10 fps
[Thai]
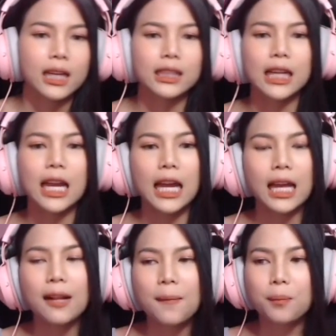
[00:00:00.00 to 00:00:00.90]
นะคะ
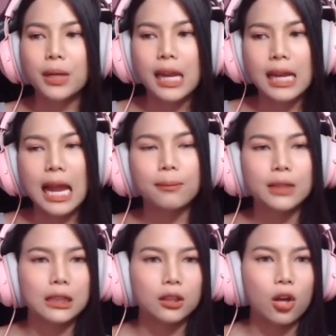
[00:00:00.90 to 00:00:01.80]
พยายาม
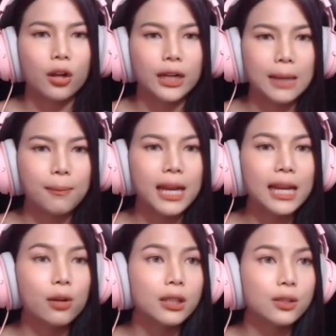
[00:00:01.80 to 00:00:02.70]
ตัดต่อคลิปให้
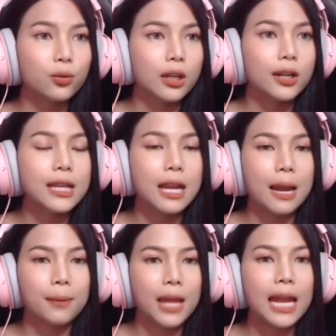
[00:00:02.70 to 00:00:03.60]
เร็วที่สุดเท่าที่จะ
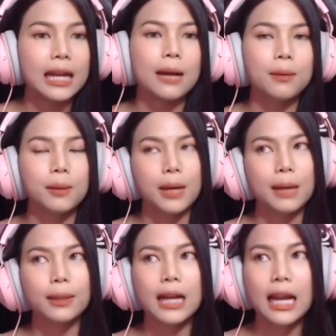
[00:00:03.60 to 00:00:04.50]
ทำได้นะคะ ผิดพลา
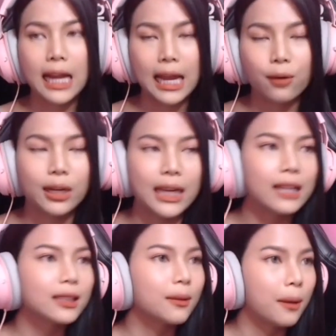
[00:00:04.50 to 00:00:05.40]
ดประการใดวันนี้
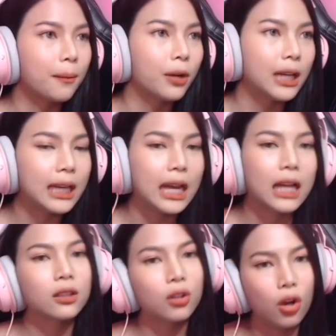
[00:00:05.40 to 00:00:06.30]
สำหรับวันนี้นะ
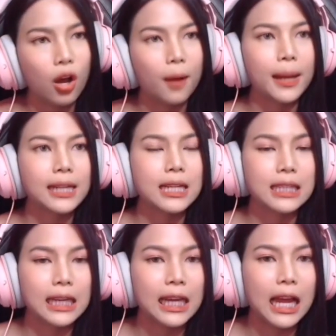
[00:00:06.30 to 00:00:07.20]
ต้องขออภัยจ
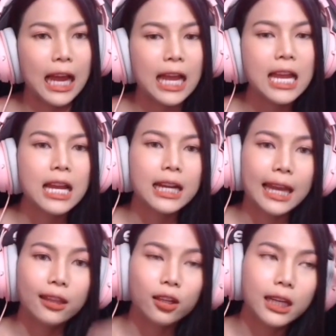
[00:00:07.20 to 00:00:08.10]
ริงๆนะคะ ใน
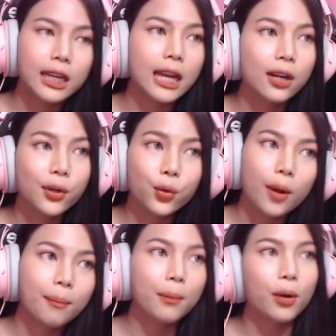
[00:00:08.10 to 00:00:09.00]
ตอนนี้นายรว
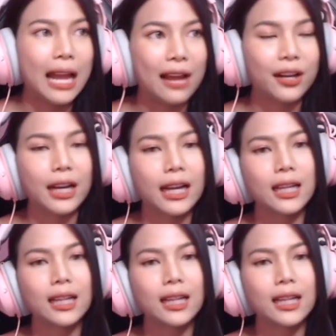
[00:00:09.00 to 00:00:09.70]
นไปหมดแล้วนะคะ